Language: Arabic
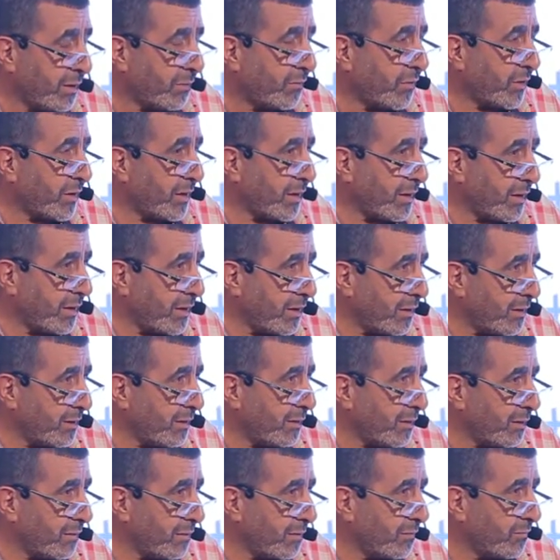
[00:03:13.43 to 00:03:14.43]
في
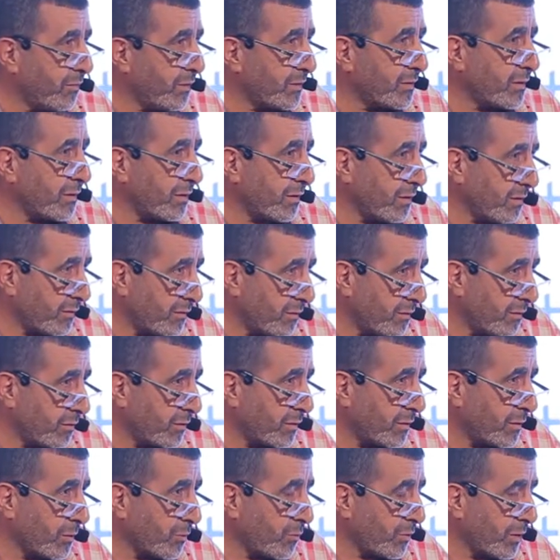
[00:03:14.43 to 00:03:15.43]
خلال فتره قصيره
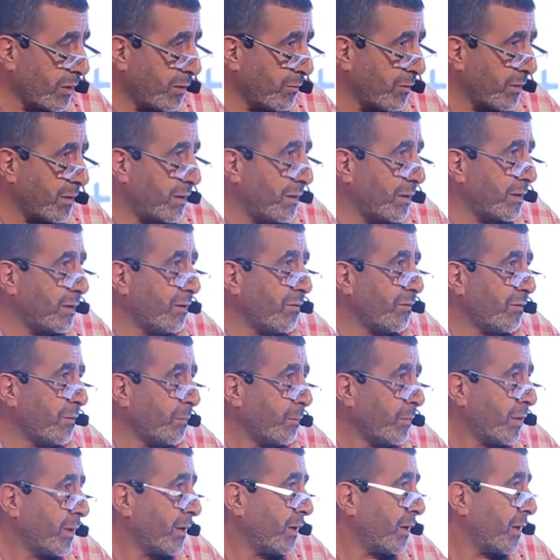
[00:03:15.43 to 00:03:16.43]
جدا كلما كان
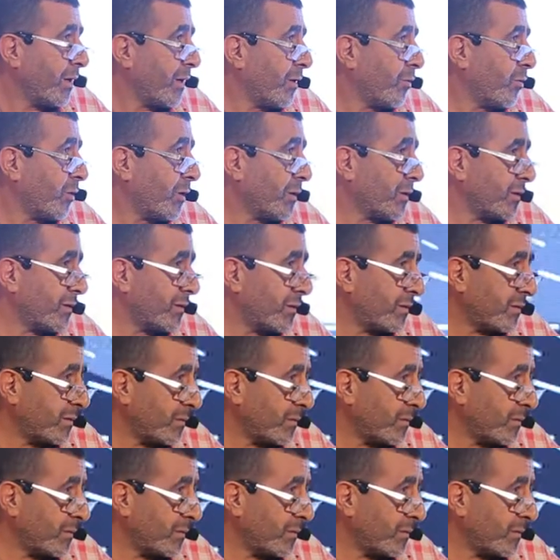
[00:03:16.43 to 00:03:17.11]
الوقت